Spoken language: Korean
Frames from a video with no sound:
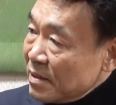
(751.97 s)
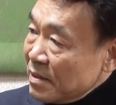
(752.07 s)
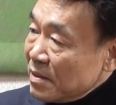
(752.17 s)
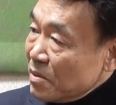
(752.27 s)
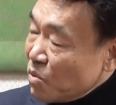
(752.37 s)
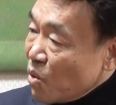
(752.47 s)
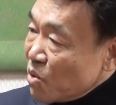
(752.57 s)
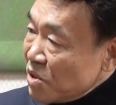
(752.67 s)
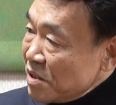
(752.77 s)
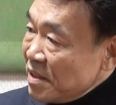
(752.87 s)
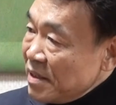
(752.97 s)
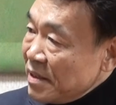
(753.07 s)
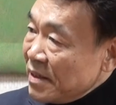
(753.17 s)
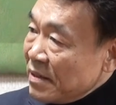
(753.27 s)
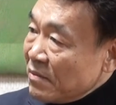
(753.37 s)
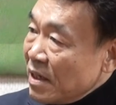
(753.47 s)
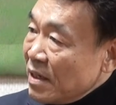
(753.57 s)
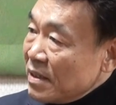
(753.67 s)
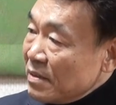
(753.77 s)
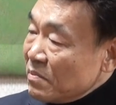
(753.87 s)
어떤 도전이
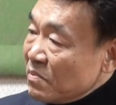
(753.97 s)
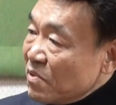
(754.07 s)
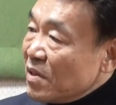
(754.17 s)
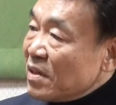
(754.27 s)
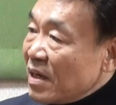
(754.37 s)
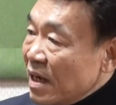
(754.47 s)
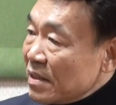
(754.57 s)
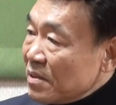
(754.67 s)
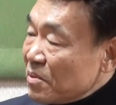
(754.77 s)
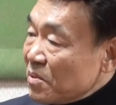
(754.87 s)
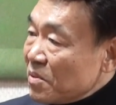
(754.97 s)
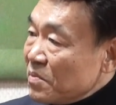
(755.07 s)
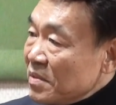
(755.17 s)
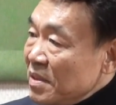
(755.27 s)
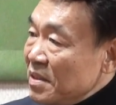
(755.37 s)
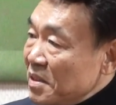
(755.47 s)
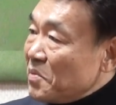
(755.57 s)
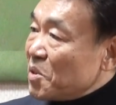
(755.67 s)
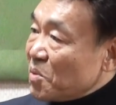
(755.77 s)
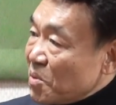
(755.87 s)
과연 무엇일까 하는 것도 좀 이
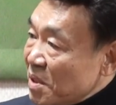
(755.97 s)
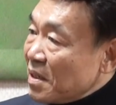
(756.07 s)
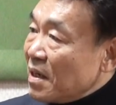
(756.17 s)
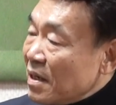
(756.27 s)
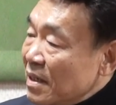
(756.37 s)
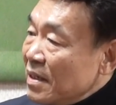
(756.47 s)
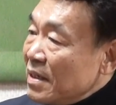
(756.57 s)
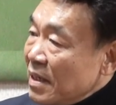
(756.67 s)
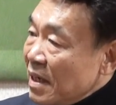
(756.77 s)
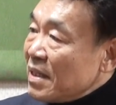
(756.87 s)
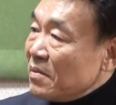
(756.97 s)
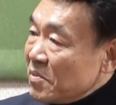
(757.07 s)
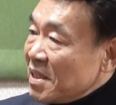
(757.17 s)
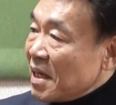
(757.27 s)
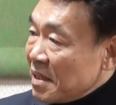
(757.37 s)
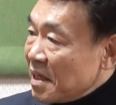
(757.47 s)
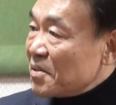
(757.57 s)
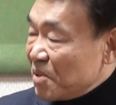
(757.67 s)
시점에서 또 생각해야 될 문제 아닌가